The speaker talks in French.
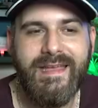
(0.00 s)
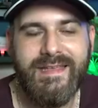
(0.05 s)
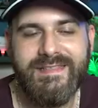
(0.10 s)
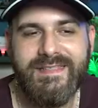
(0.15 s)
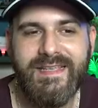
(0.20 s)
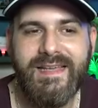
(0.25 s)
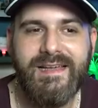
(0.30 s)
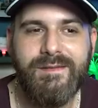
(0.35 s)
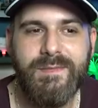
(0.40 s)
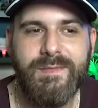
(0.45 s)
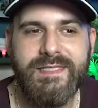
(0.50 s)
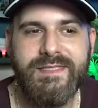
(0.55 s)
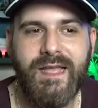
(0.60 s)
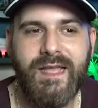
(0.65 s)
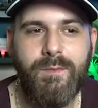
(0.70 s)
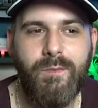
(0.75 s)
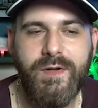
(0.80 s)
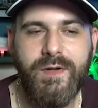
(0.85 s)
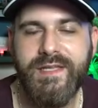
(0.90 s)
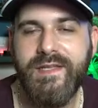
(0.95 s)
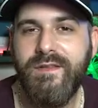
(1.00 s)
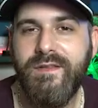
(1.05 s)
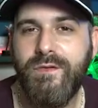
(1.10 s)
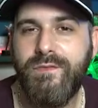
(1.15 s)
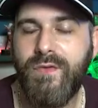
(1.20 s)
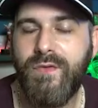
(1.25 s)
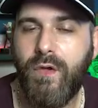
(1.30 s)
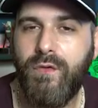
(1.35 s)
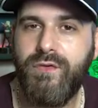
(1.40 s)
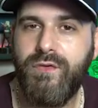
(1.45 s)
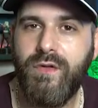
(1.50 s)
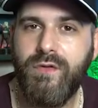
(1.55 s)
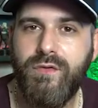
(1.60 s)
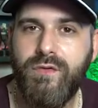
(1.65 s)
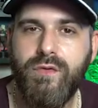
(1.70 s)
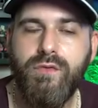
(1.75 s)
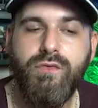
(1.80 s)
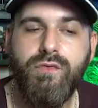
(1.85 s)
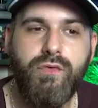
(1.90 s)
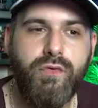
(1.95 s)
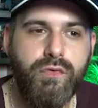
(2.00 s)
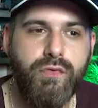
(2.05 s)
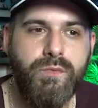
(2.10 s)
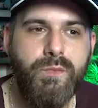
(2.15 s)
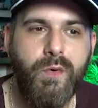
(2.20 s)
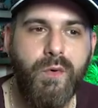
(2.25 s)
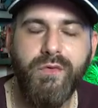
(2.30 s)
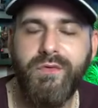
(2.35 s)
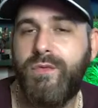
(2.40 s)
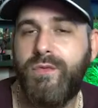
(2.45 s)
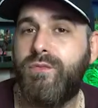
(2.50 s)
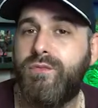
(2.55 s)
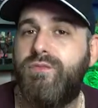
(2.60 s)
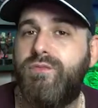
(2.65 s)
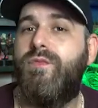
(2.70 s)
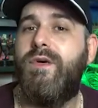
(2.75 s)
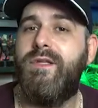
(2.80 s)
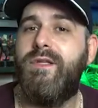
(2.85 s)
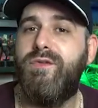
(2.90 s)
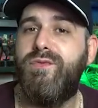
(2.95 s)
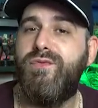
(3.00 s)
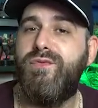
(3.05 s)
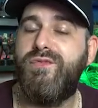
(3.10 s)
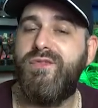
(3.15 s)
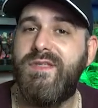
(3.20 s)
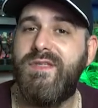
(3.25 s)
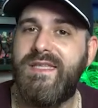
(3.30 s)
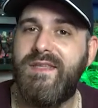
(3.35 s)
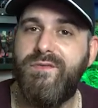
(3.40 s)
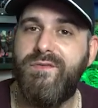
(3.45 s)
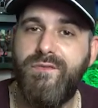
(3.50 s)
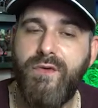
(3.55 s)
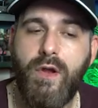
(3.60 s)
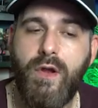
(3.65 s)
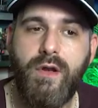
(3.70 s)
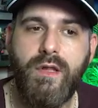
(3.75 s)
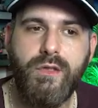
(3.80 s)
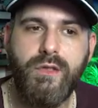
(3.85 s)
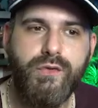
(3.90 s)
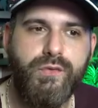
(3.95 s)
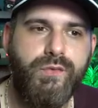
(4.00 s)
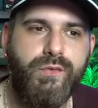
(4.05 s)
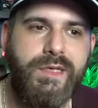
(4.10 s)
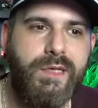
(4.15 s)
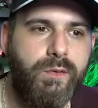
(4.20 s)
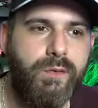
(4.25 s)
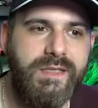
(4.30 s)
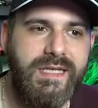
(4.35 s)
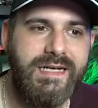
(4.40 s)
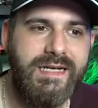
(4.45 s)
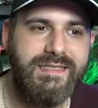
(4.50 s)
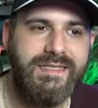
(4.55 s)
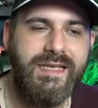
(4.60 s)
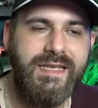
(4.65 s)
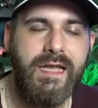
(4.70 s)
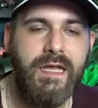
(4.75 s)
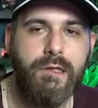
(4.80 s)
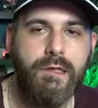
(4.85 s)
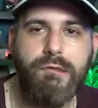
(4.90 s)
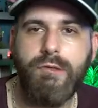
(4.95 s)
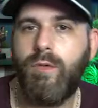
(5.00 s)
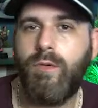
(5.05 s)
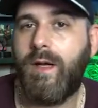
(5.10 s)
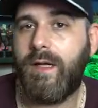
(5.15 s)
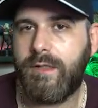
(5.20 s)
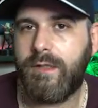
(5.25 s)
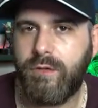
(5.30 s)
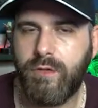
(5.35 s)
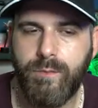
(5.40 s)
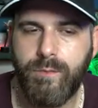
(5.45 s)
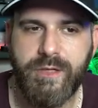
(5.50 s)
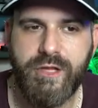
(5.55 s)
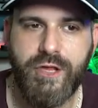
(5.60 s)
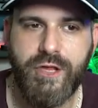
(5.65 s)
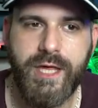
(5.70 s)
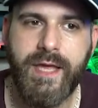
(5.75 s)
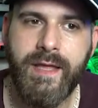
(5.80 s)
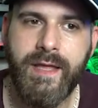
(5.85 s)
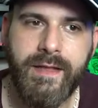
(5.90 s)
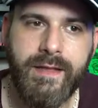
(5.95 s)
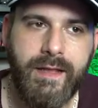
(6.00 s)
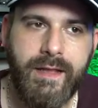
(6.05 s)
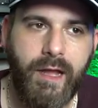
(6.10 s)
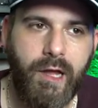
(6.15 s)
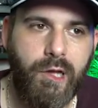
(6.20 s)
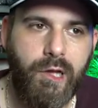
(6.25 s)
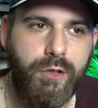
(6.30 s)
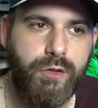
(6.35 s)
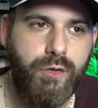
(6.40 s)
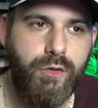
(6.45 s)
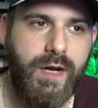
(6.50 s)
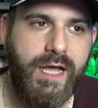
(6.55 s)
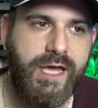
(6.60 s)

Et ça, bah, c'est un moyen de faire en sorte que tout le monde, du moins tous ceux qui veulent jouer au DLC, soient obligés euh, de